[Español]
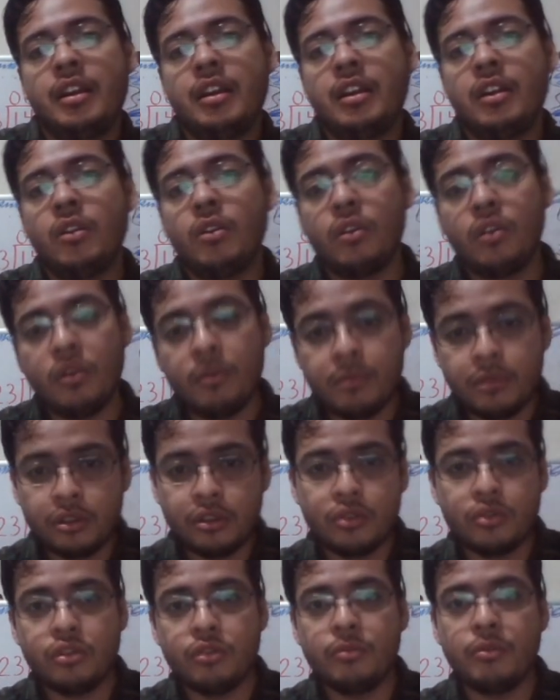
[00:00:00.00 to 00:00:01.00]
Y luego, cómo
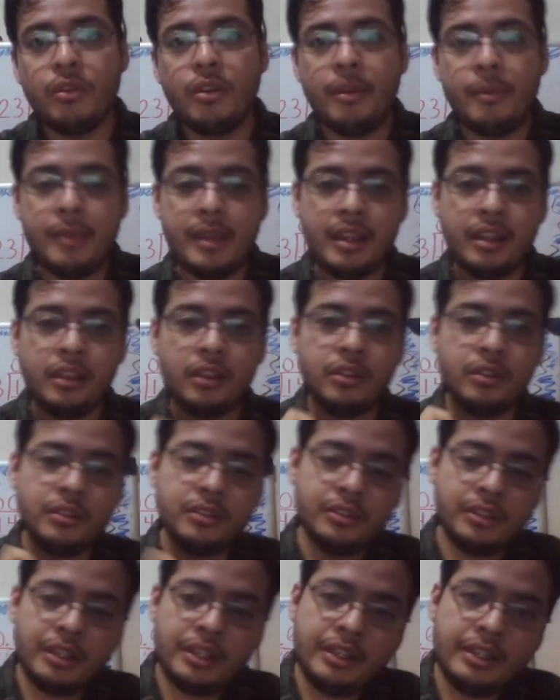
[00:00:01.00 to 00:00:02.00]
son sus movimientos
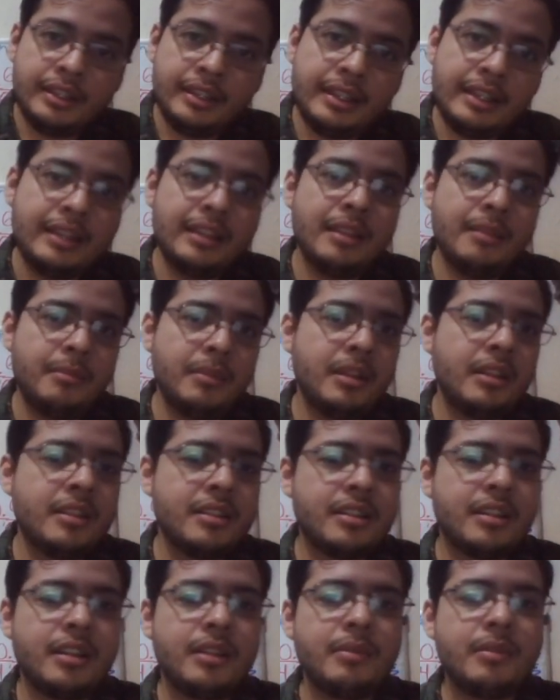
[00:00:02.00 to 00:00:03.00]
y también
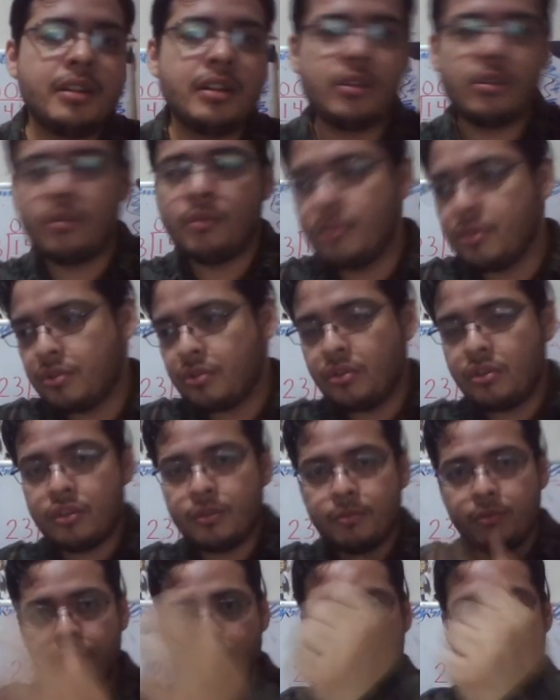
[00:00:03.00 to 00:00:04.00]
escriban cómo son
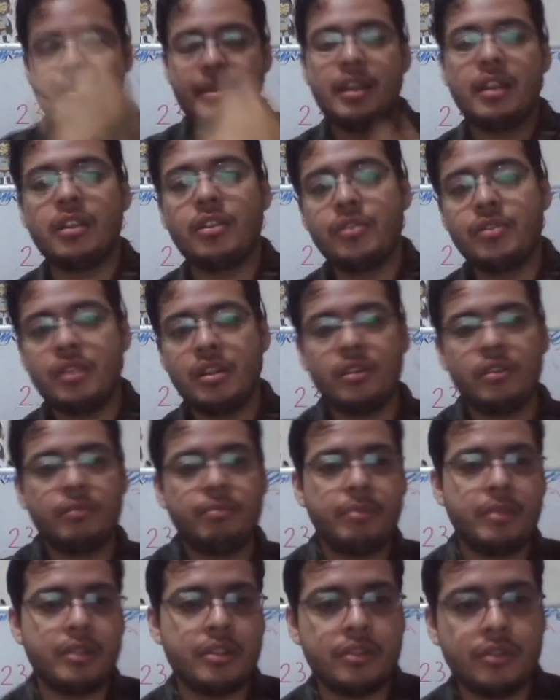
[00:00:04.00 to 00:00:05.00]
los movimientos de las
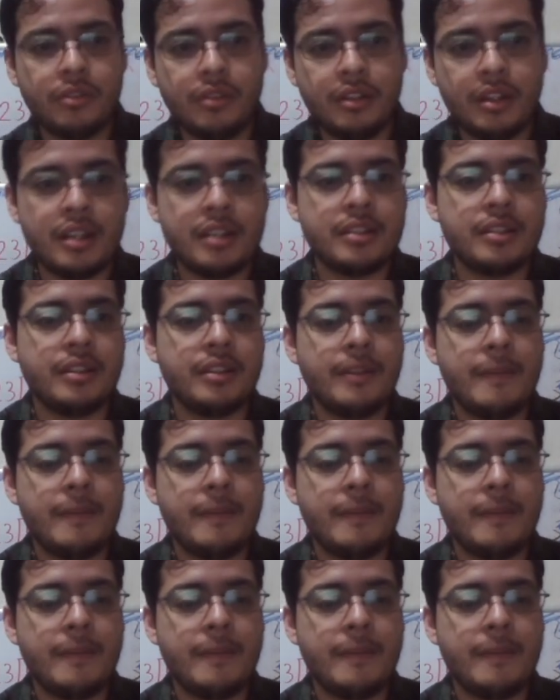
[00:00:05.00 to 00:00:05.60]
personas,